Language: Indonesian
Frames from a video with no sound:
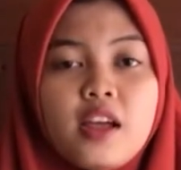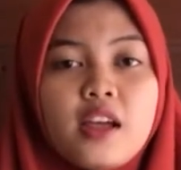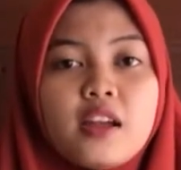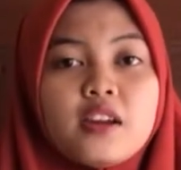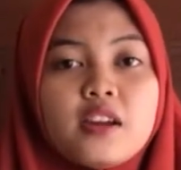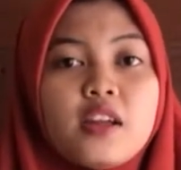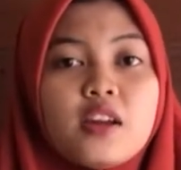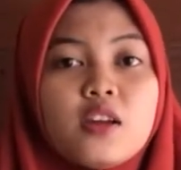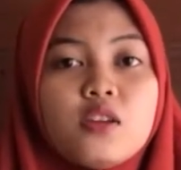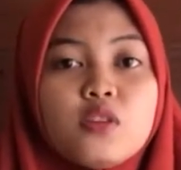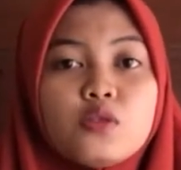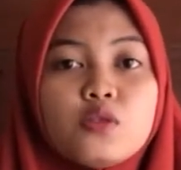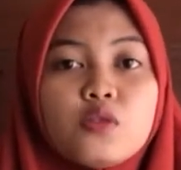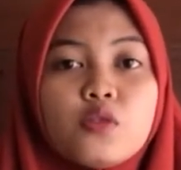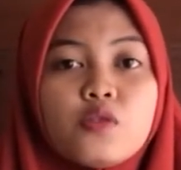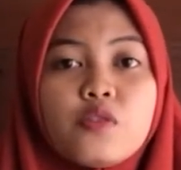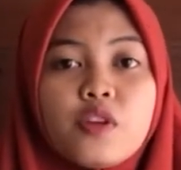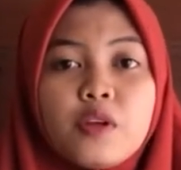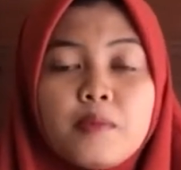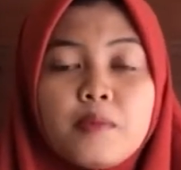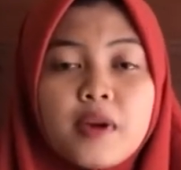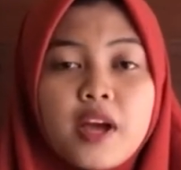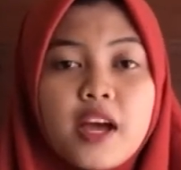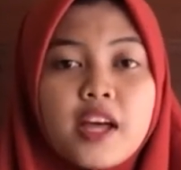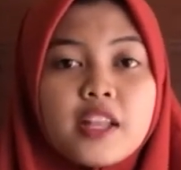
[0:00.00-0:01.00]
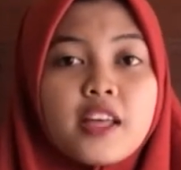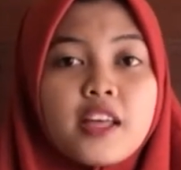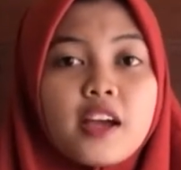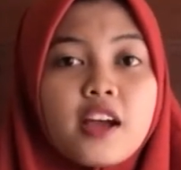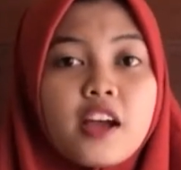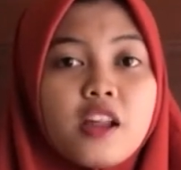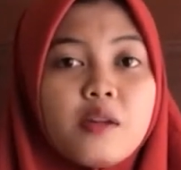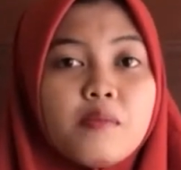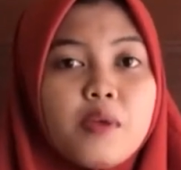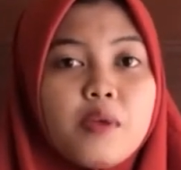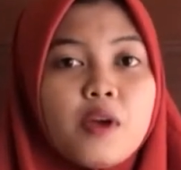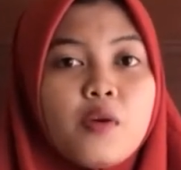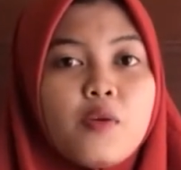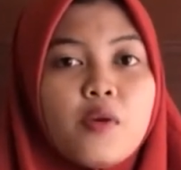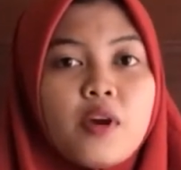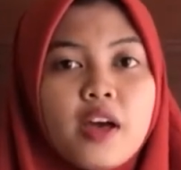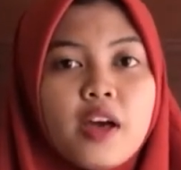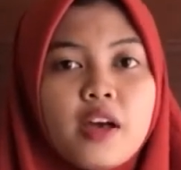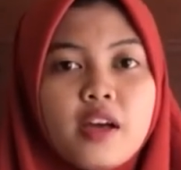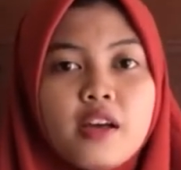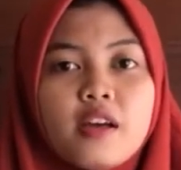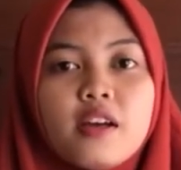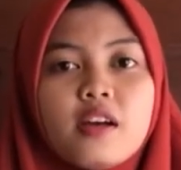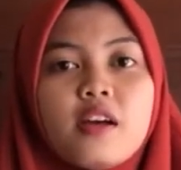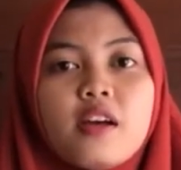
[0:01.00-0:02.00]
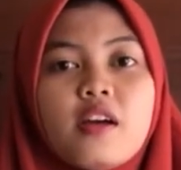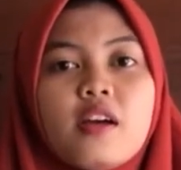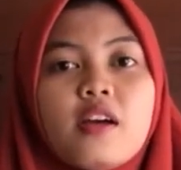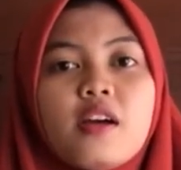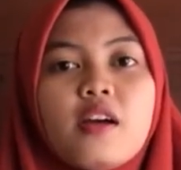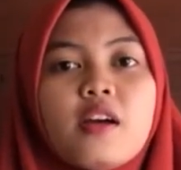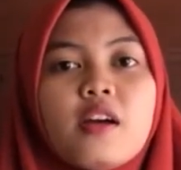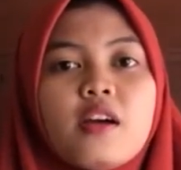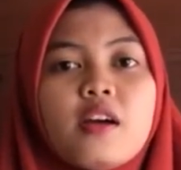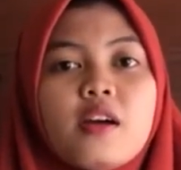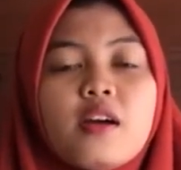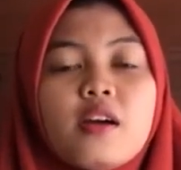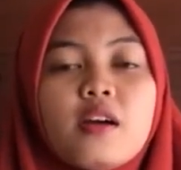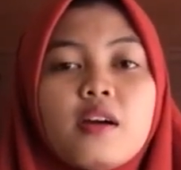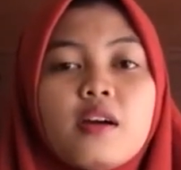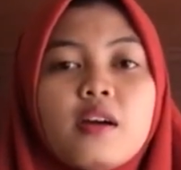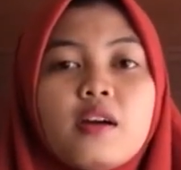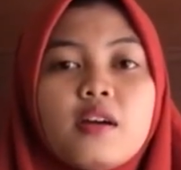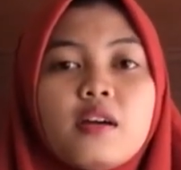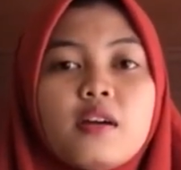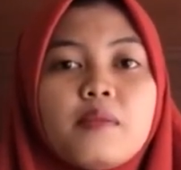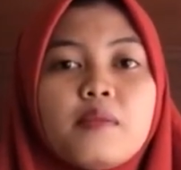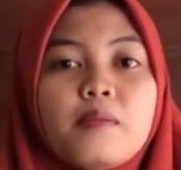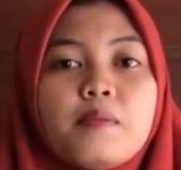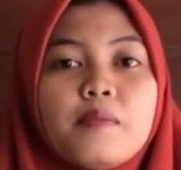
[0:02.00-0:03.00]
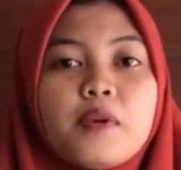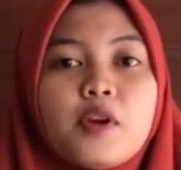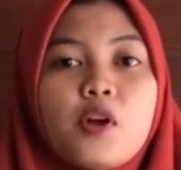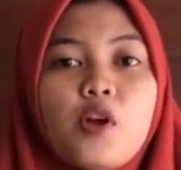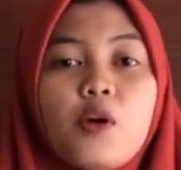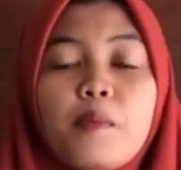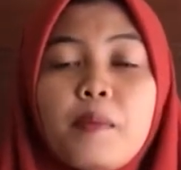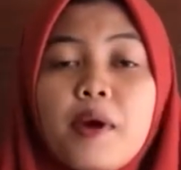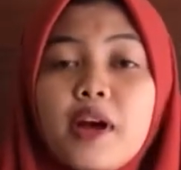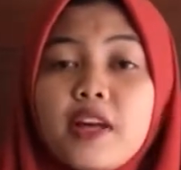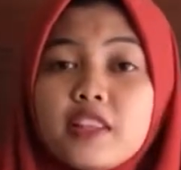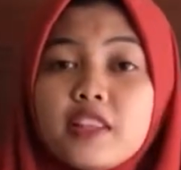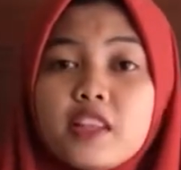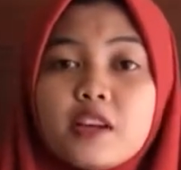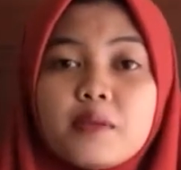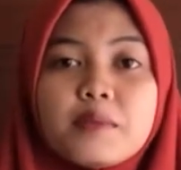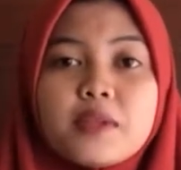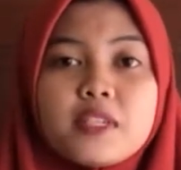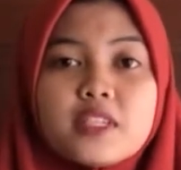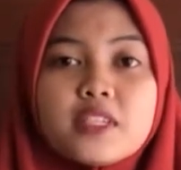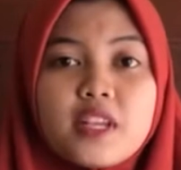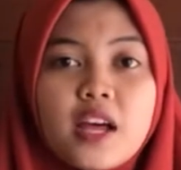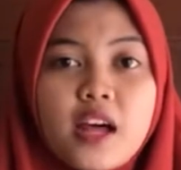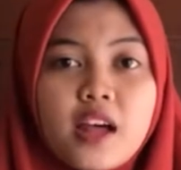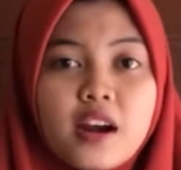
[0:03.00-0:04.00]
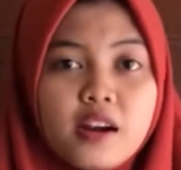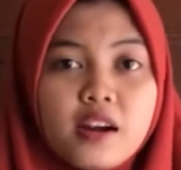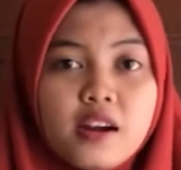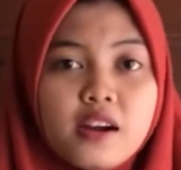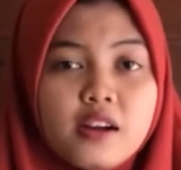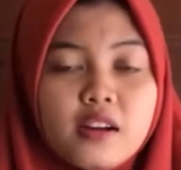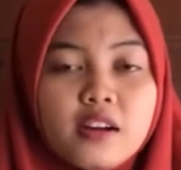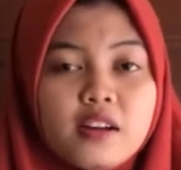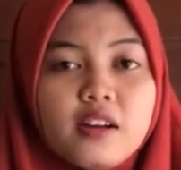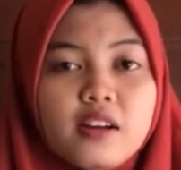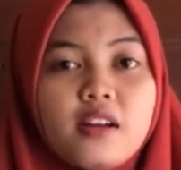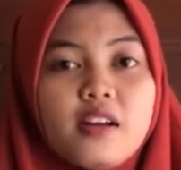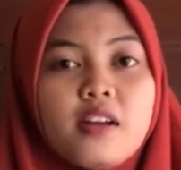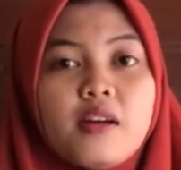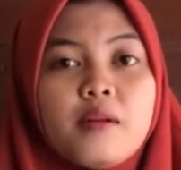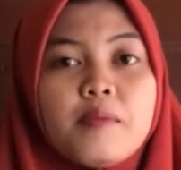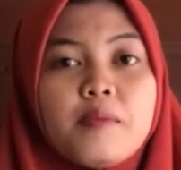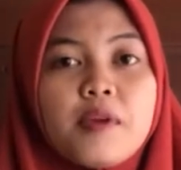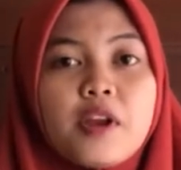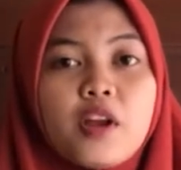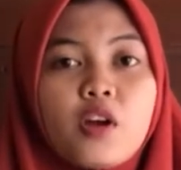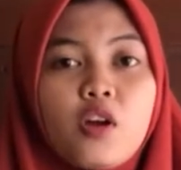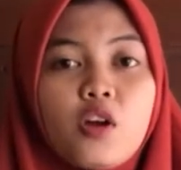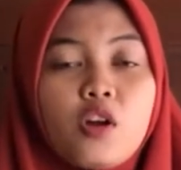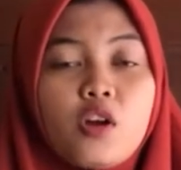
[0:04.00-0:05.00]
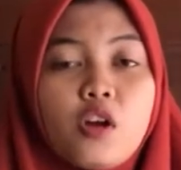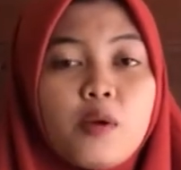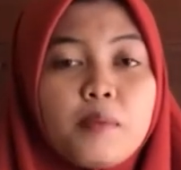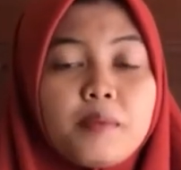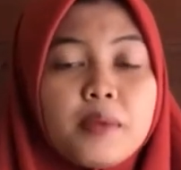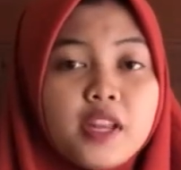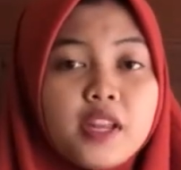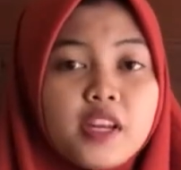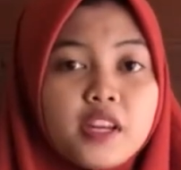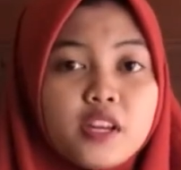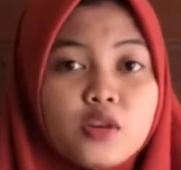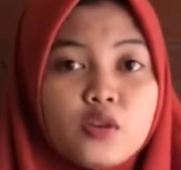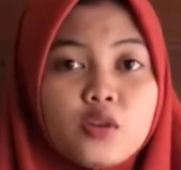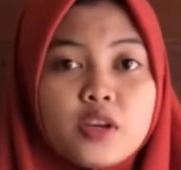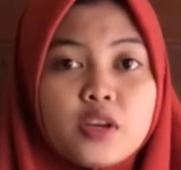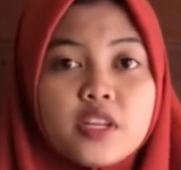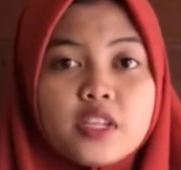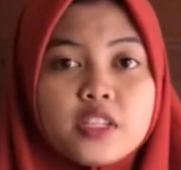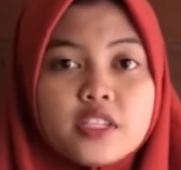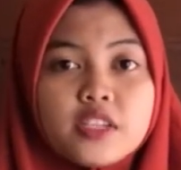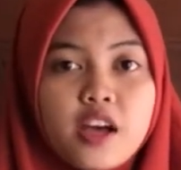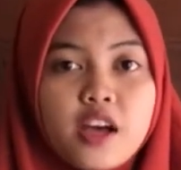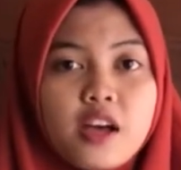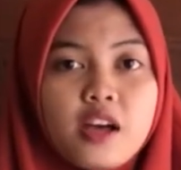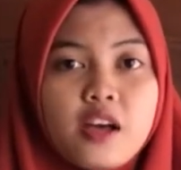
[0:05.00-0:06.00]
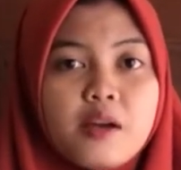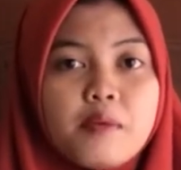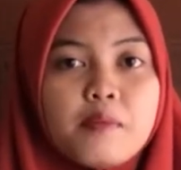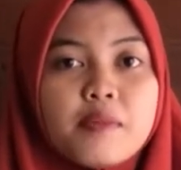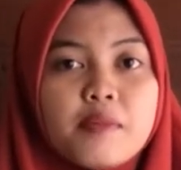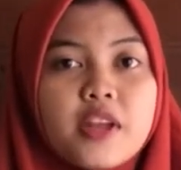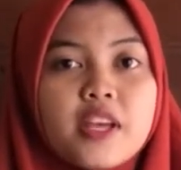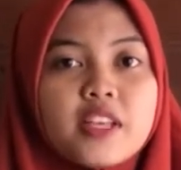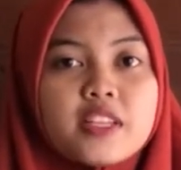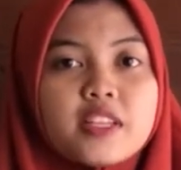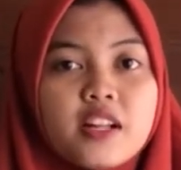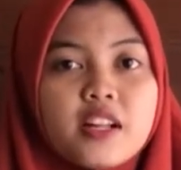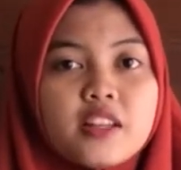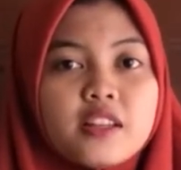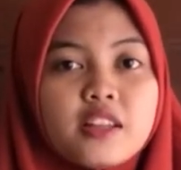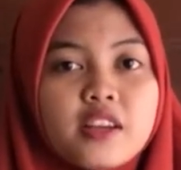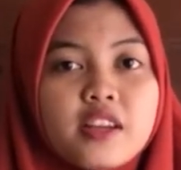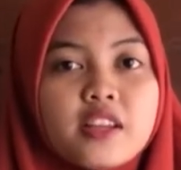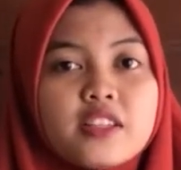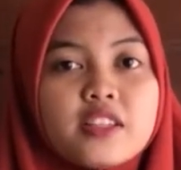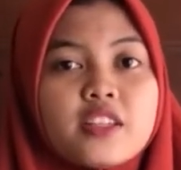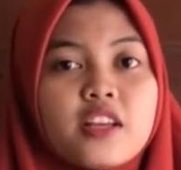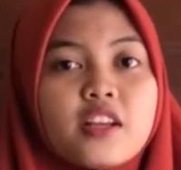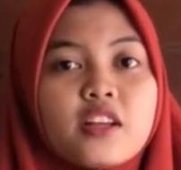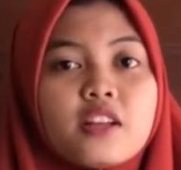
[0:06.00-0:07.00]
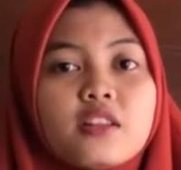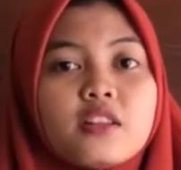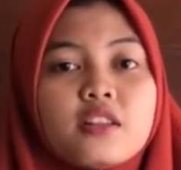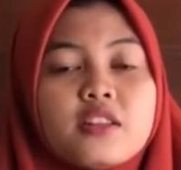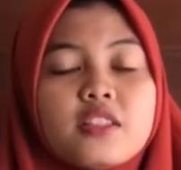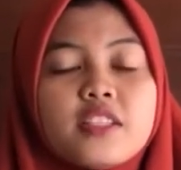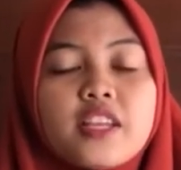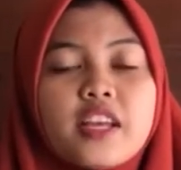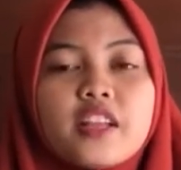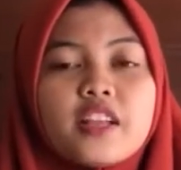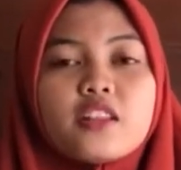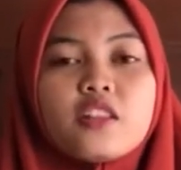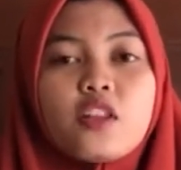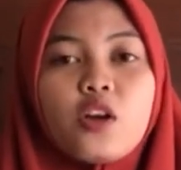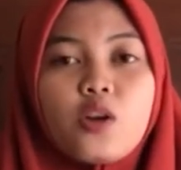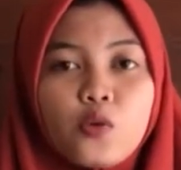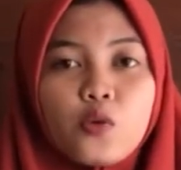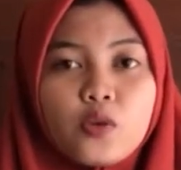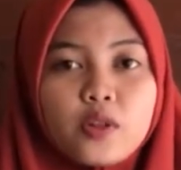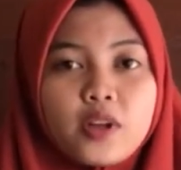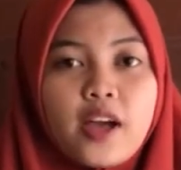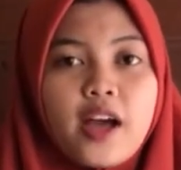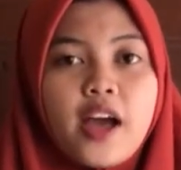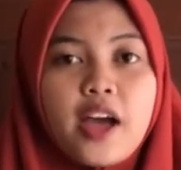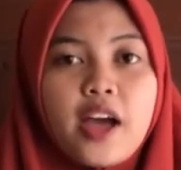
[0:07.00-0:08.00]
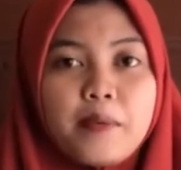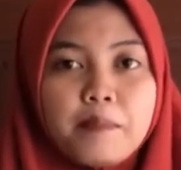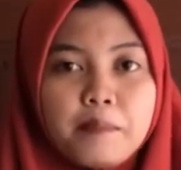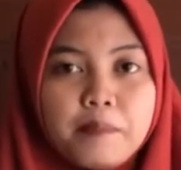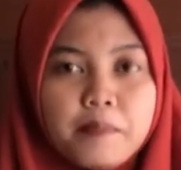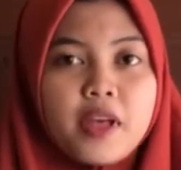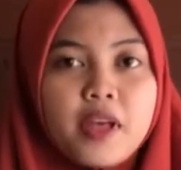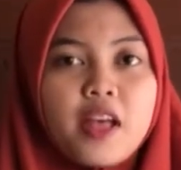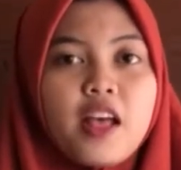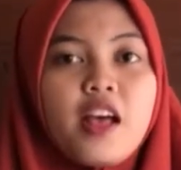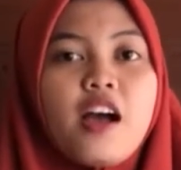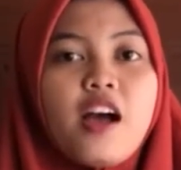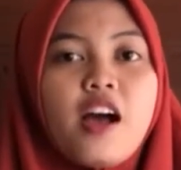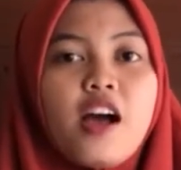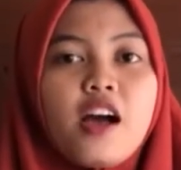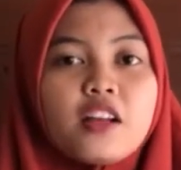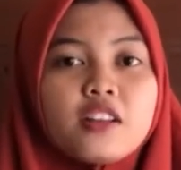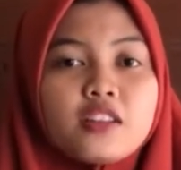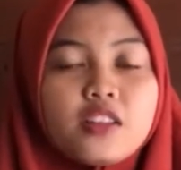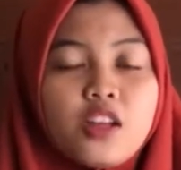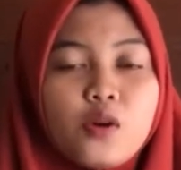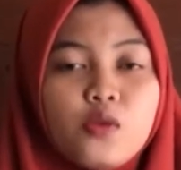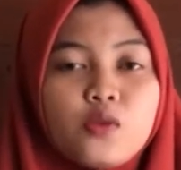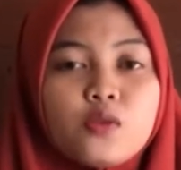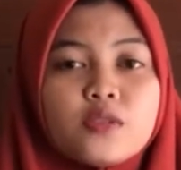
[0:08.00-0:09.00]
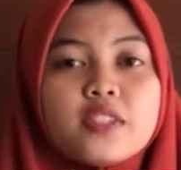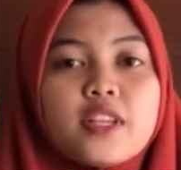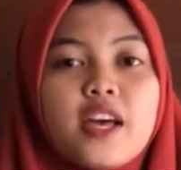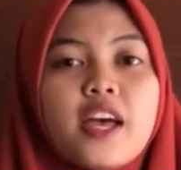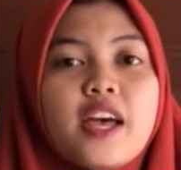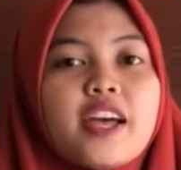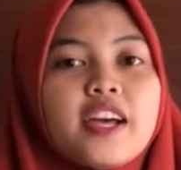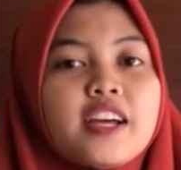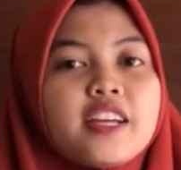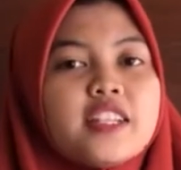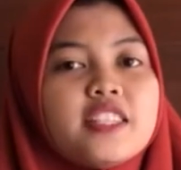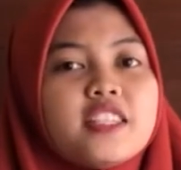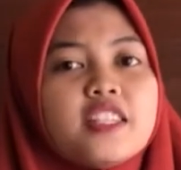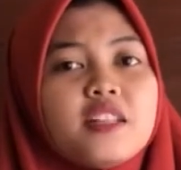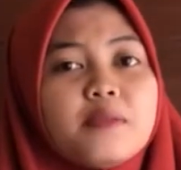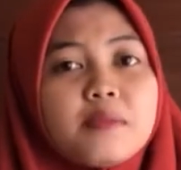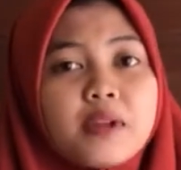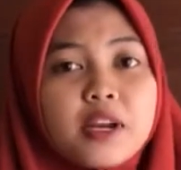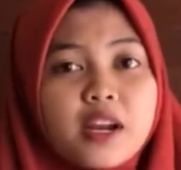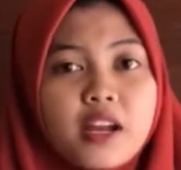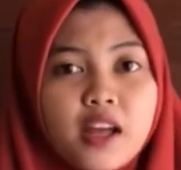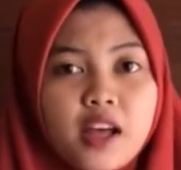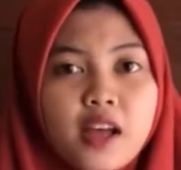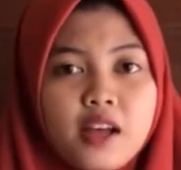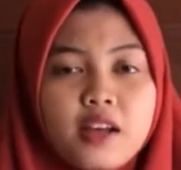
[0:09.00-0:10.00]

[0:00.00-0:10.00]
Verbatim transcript: Dari survei mengatakan bahwa penopang terbesar perekonomian Indonesia berasal dari sektor UKM atau usaha kecil menengah,